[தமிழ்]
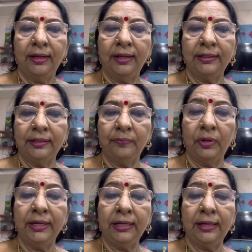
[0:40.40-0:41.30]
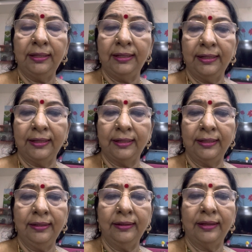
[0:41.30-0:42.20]
அந்த முழங்காலில் இருக்கிற
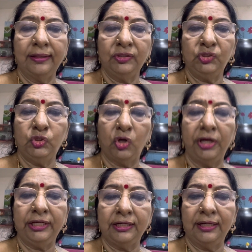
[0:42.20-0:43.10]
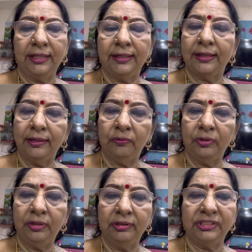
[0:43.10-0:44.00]
ஜாயிண்டில் இருக்கிற
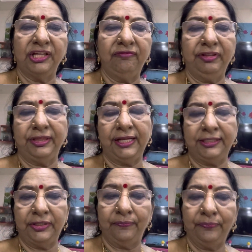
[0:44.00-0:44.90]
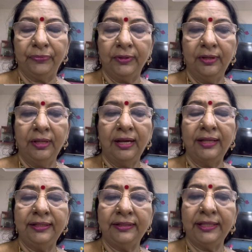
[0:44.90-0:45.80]
ஒரு ஜவ்வு தேஞ்சிடும்
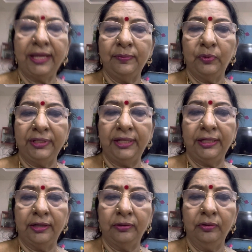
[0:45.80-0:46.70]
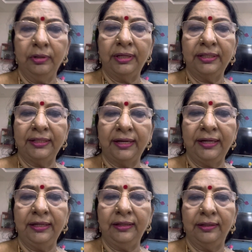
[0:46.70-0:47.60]
அது தேயும் போது என்னாகும் அந்த
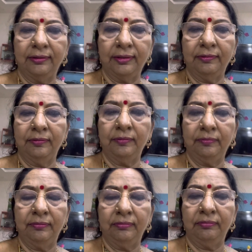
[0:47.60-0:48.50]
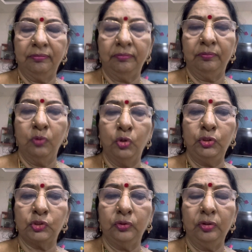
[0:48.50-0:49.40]
ரெண்டு
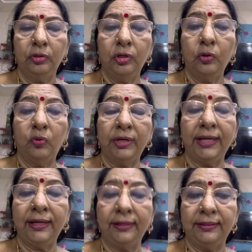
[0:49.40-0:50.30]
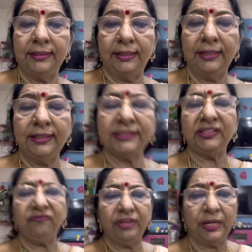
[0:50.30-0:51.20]
போன்ஸும் உராயிறதுனால
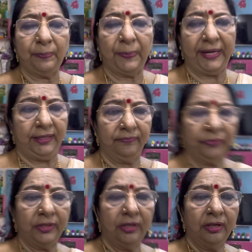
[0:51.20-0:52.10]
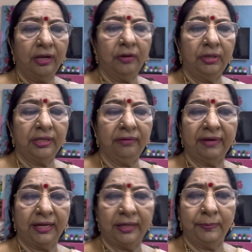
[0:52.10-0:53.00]
சிவியர் பெயின் அவங்களுக்கு
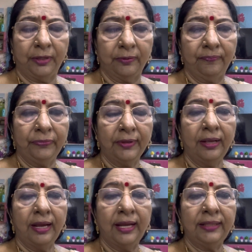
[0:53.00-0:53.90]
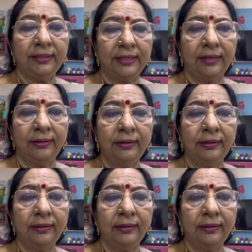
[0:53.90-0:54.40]
வர ஆரம்பிக்கும் அதுதான்